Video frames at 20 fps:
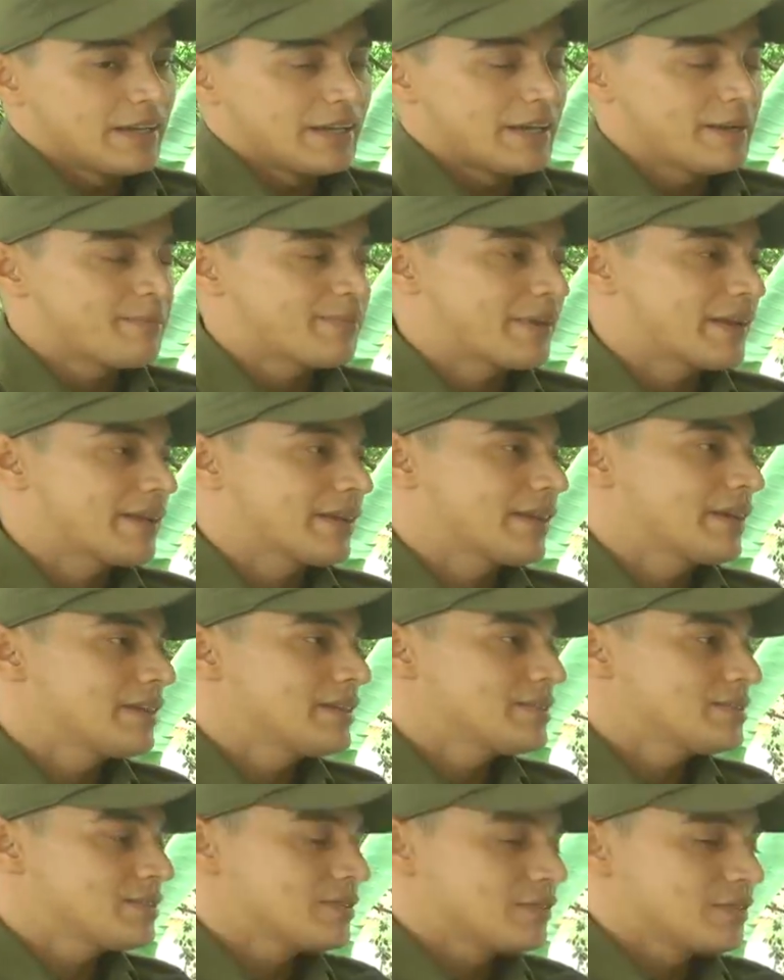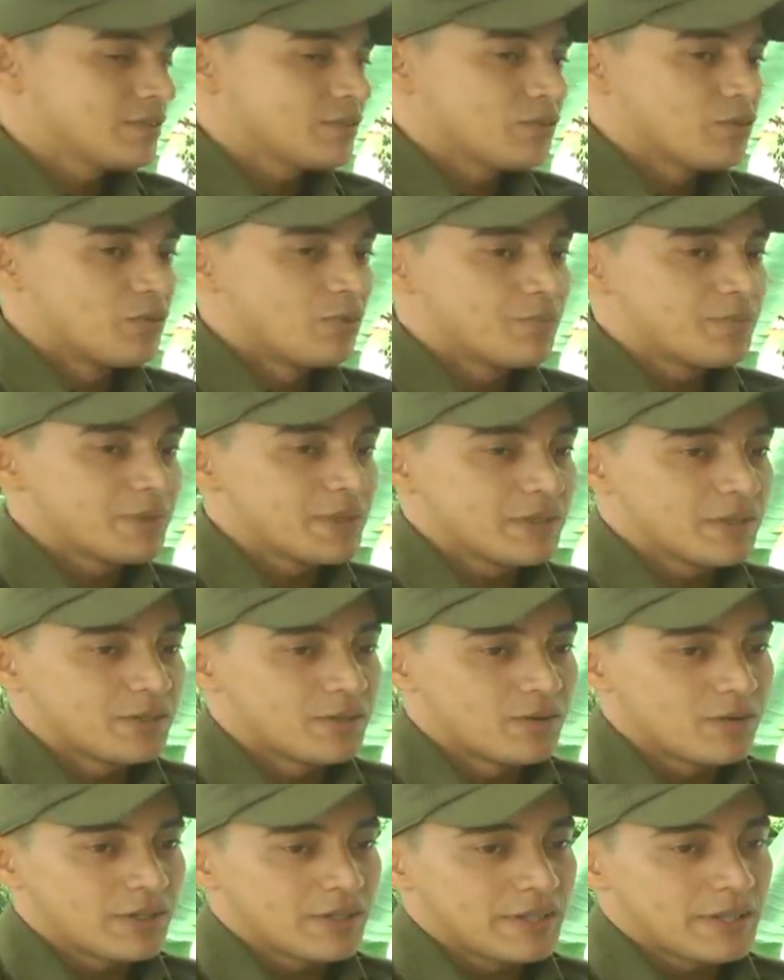é para que eles comprem
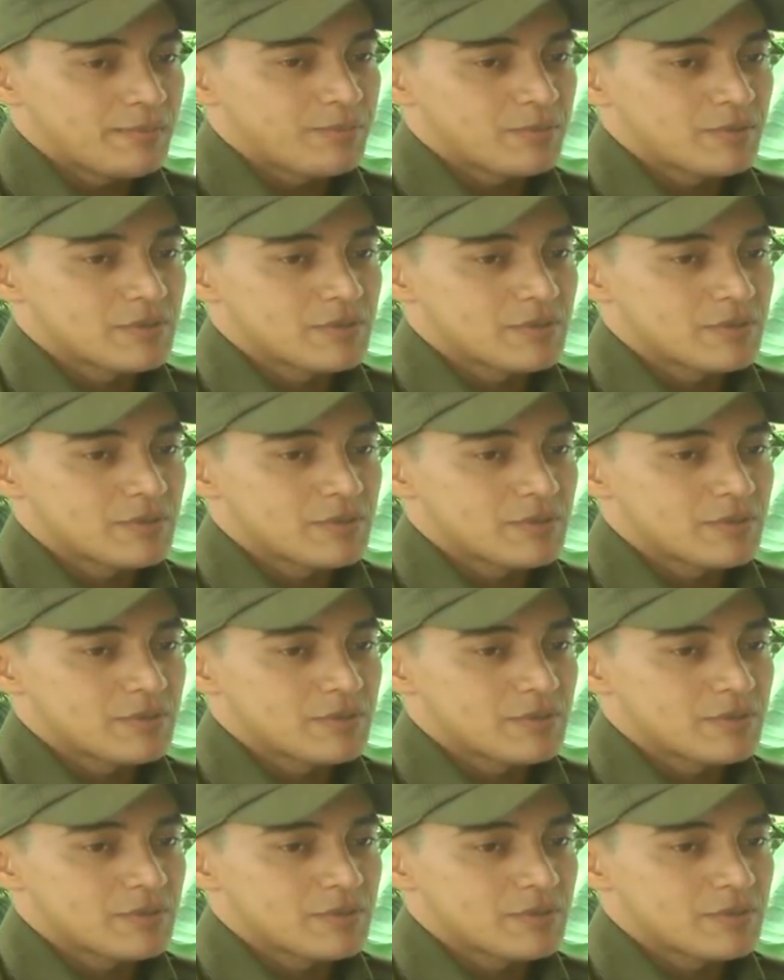drogas, né,